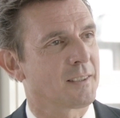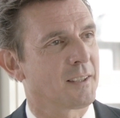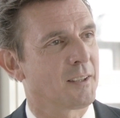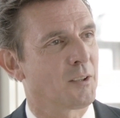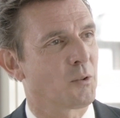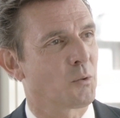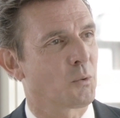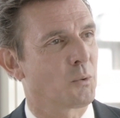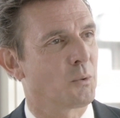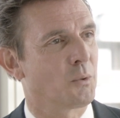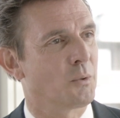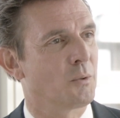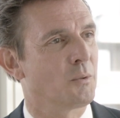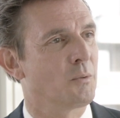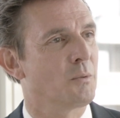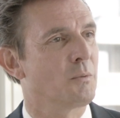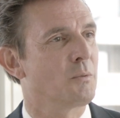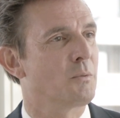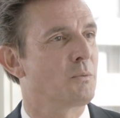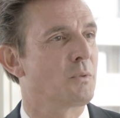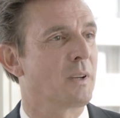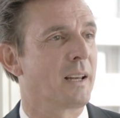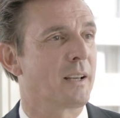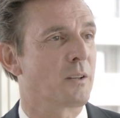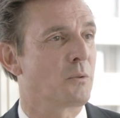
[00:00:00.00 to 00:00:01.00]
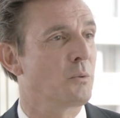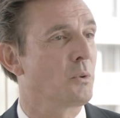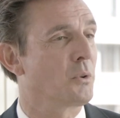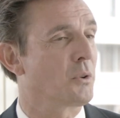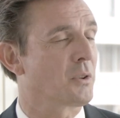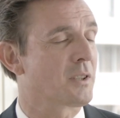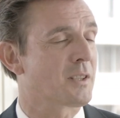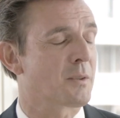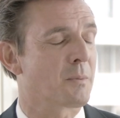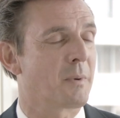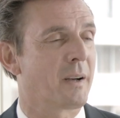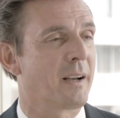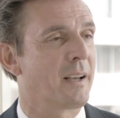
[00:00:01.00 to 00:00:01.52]
also vielleicht nur noch
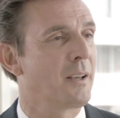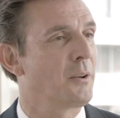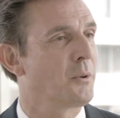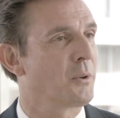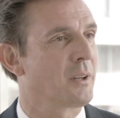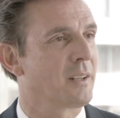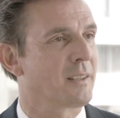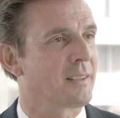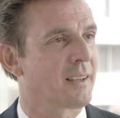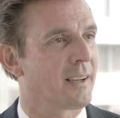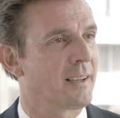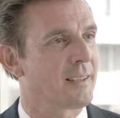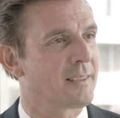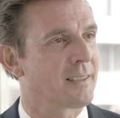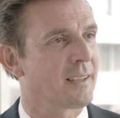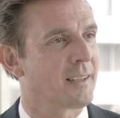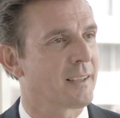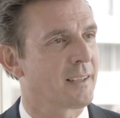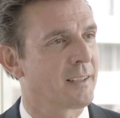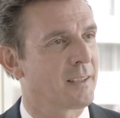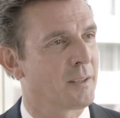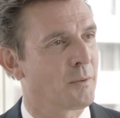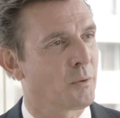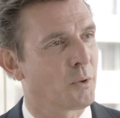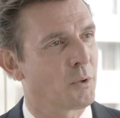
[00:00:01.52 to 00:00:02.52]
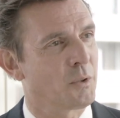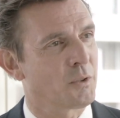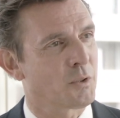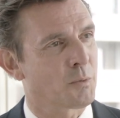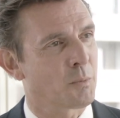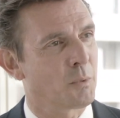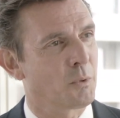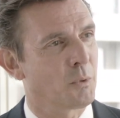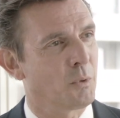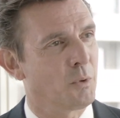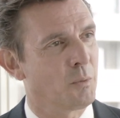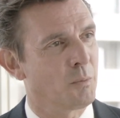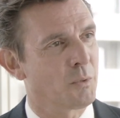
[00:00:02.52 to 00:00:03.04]
zwei oder drei Tage in der Woche ins
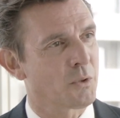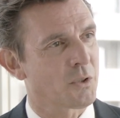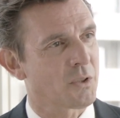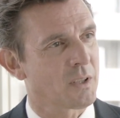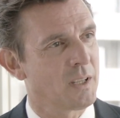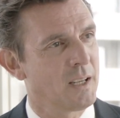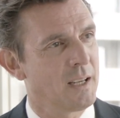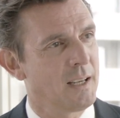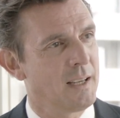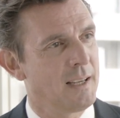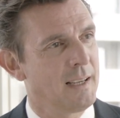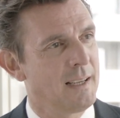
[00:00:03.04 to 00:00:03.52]
Büro muss,